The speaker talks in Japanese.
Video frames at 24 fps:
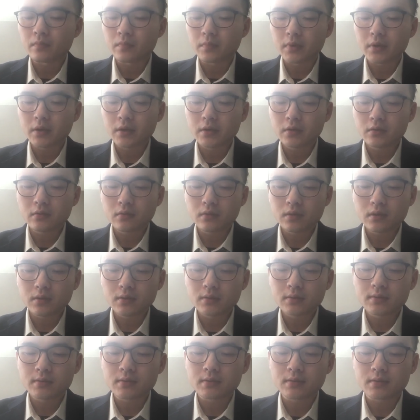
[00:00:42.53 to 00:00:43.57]

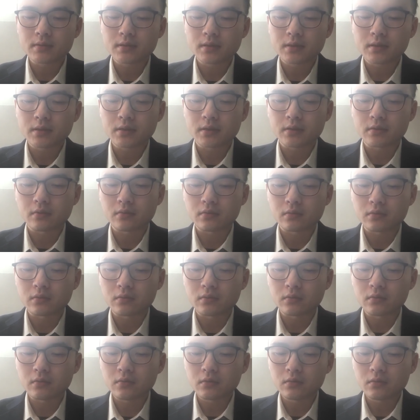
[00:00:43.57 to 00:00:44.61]
バイトダンス製品の
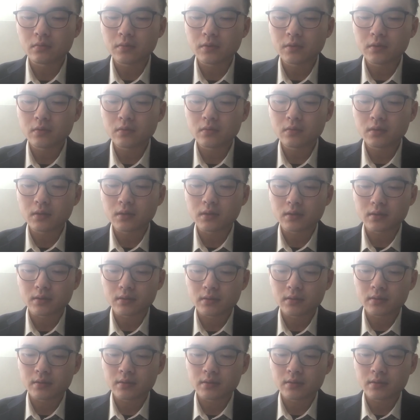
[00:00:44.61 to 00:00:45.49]
グローバルな